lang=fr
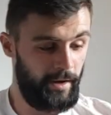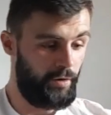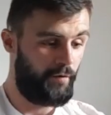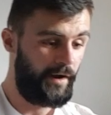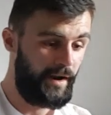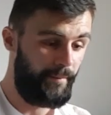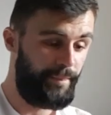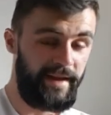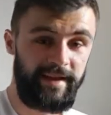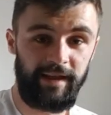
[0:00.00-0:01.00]
Donc voilà la
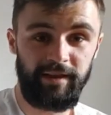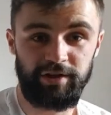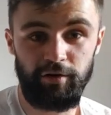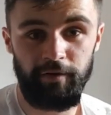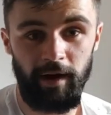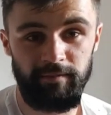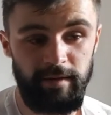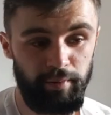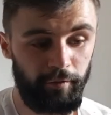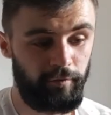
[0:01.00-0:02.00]
bacon, je vais vous faire un
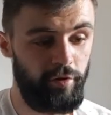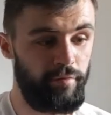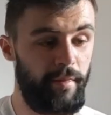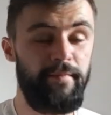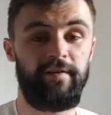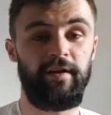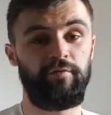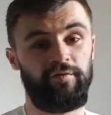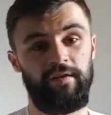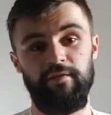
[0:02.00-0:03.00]
petit plan dessus, même si
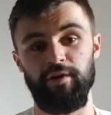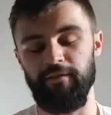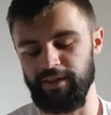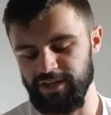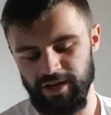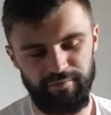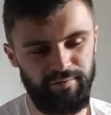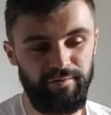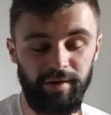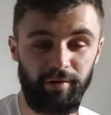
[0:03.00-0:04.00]
comme je vous ai dit, vous l'avez déjà
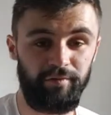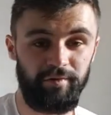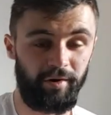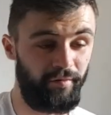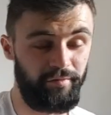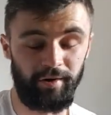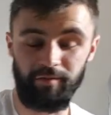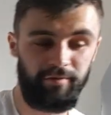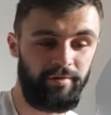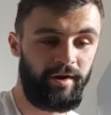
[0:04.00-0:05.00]
vu et revu et revu et
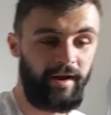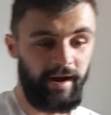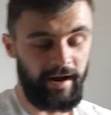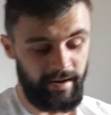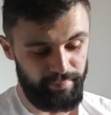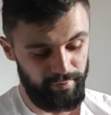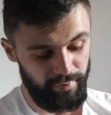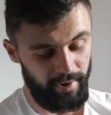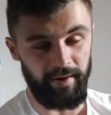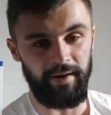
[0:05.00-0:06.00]
revu. Elle est
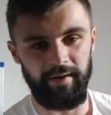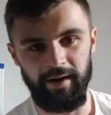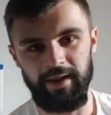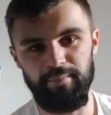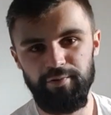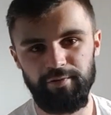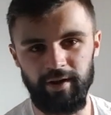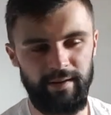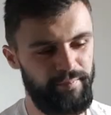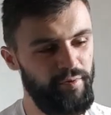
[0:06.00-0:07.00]
plus, euh, plus,
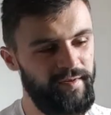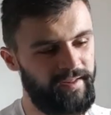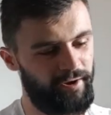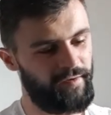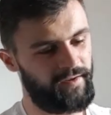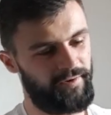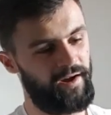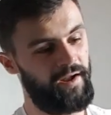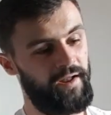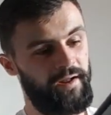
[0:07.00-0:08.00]
est plus mystérieuse, hein,
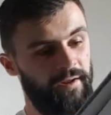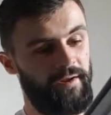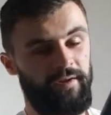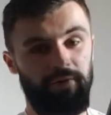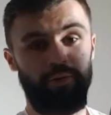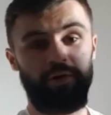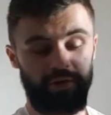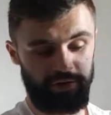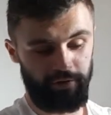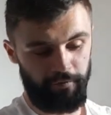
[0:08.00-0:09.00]
voilà.
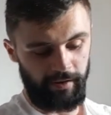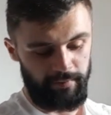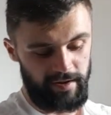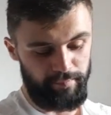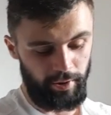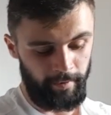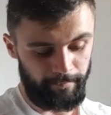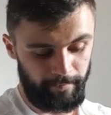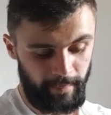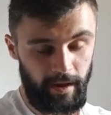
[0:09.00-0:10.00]
Donc, je vais vous faire des petits
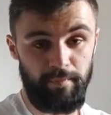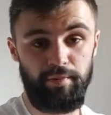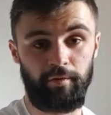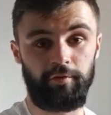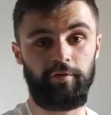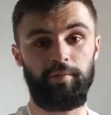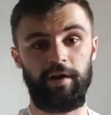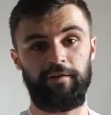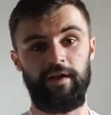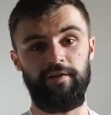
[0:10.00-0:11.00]
plans, et puis on se retrouve pour
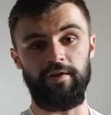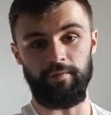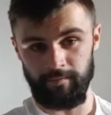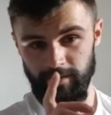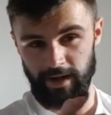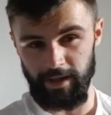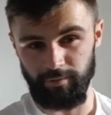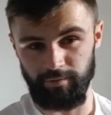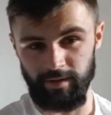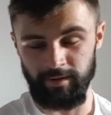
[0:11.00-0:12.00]
la fin de la vidéo. Allez, à
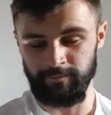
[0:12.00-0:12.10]
tout de suite.